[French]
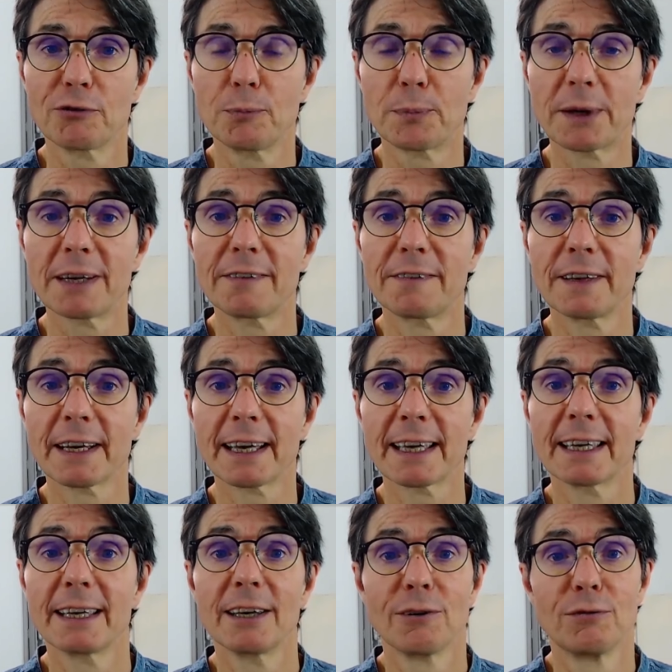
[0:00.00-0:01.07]
vous
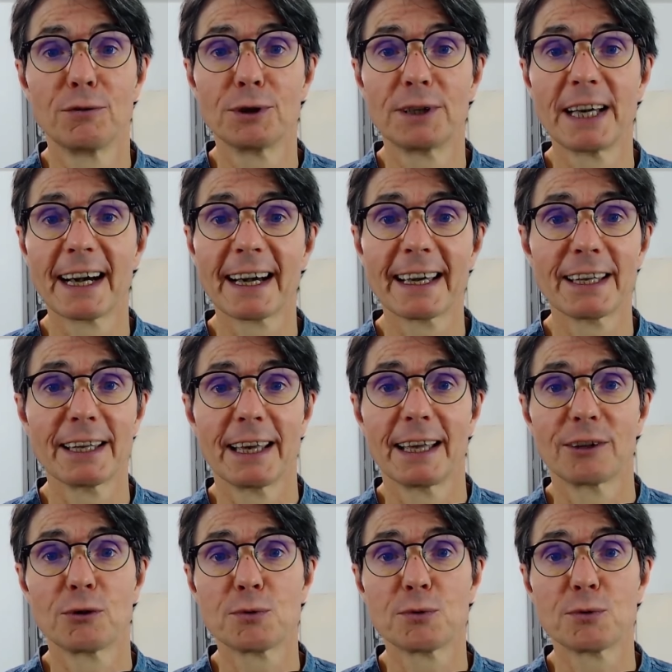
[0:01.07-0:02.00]
préférez vous garer